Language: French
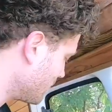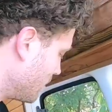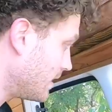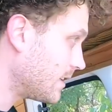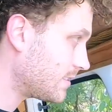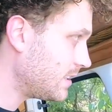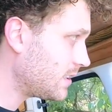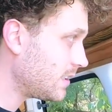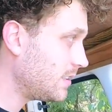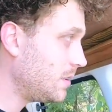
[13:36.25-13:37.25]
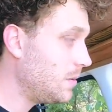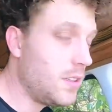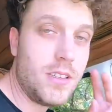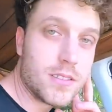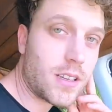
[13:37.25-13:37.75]
l'élastique,
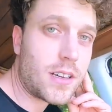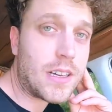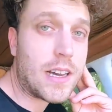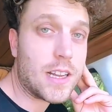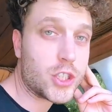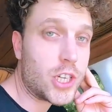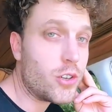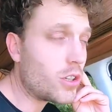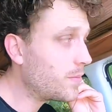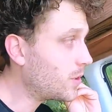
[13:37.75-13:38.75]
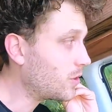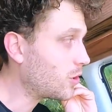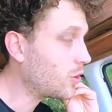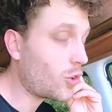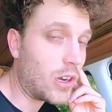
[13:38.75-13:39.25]
il, sera à la chaleur,
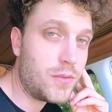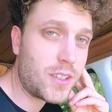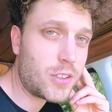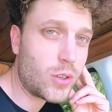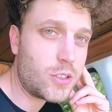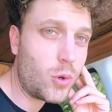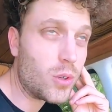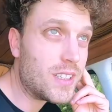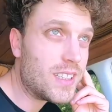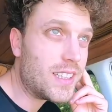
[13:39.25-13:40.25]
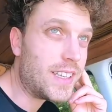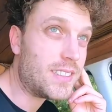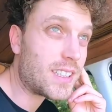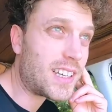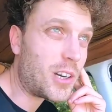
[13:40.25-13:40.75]
donc entre la vitre et le rideau, et il
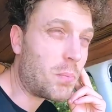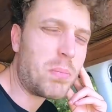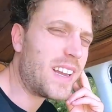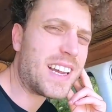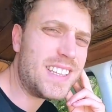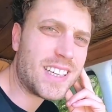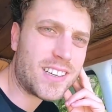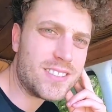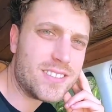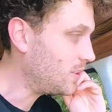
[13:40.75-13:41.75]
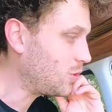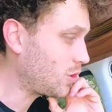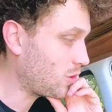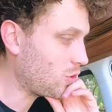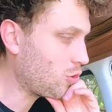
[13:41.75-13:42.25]
sera en plein cagnard.
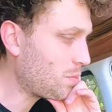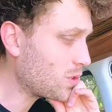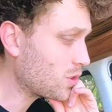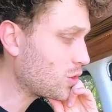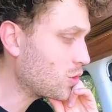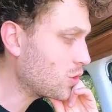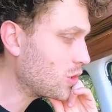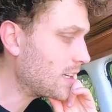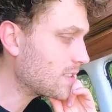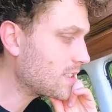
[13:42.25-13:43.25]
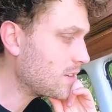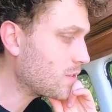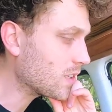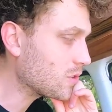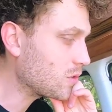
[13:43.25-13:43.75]
Donc je pense que l'élastique
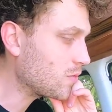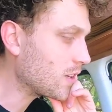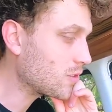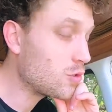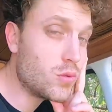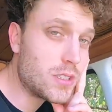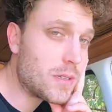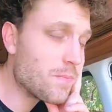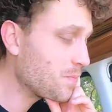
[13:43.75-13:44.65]
va, s'user